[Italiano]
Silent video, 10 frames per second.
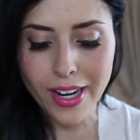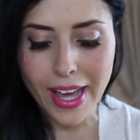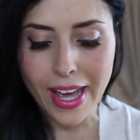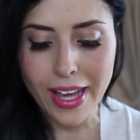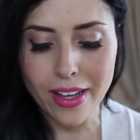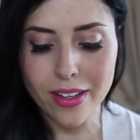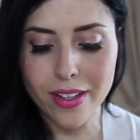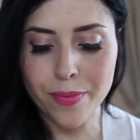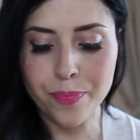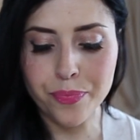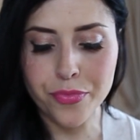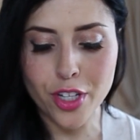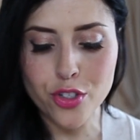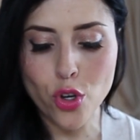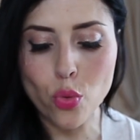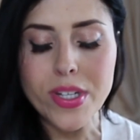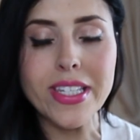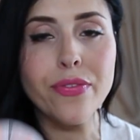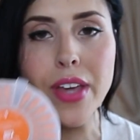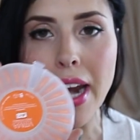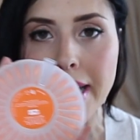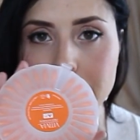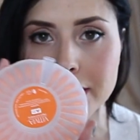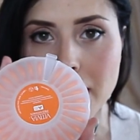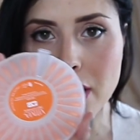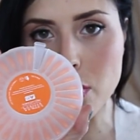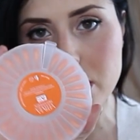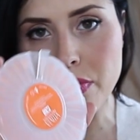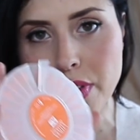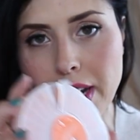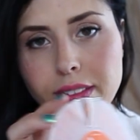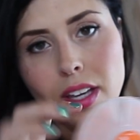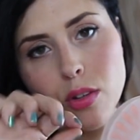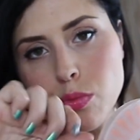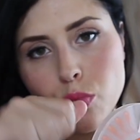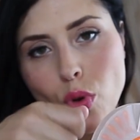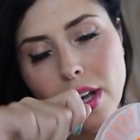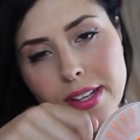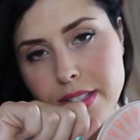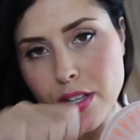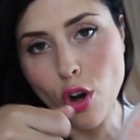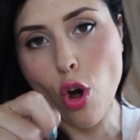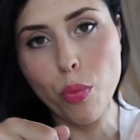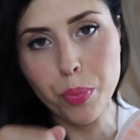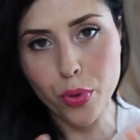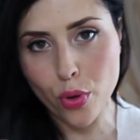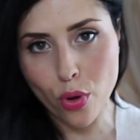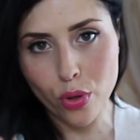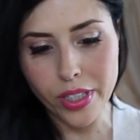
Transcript: le, ehm, sono queste fialette, queste fialette comunque che si rompono